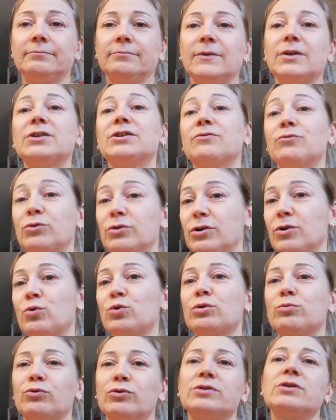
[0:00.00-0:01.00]
На сегодня я
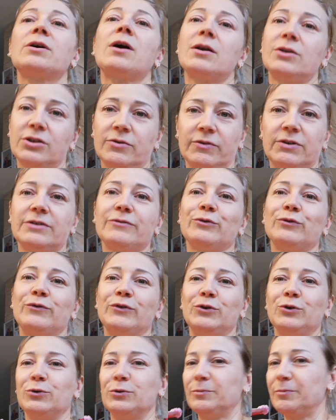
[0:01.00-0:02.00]
уже буду заканчивать свое
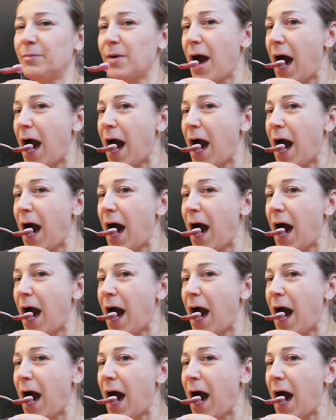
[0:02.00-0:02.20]
видео.